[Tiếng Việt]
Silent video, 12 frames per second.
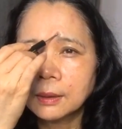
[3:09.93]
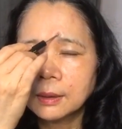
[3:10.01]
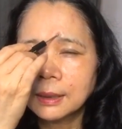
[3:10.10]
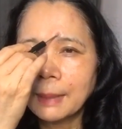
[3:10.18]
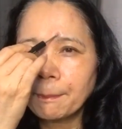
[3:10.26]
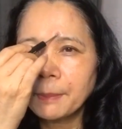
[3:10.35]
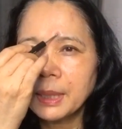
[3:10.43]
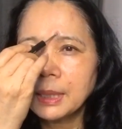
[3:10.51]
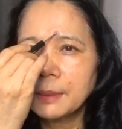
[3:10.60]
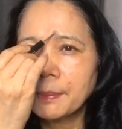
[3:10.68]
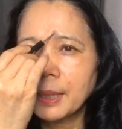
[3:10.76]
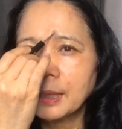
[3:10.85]
5
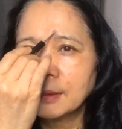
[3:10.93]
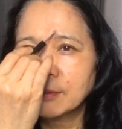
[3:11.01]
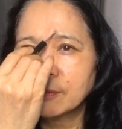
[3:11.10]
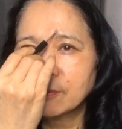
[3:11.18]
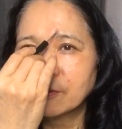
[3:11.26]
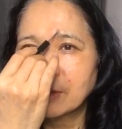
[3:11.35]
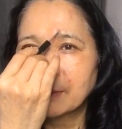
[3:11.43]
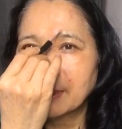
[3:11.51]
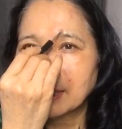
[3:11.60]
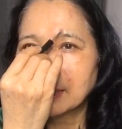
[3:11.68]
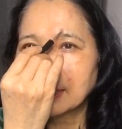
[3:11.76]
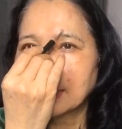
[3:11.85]
mm và
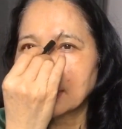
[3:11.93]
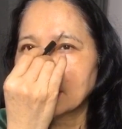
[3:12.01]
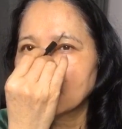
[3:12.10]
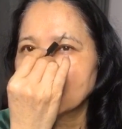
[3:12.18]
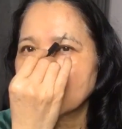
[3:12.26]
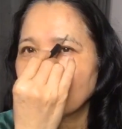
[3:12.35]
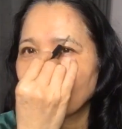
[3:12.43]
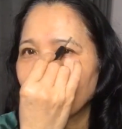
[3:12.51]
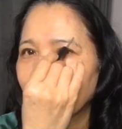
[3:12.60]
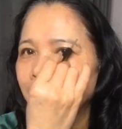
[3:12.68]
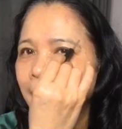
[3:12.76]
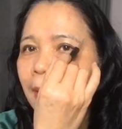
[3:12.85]
bạn kéo ra
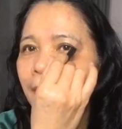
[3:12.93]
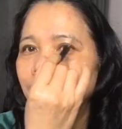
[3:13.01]
ngoài.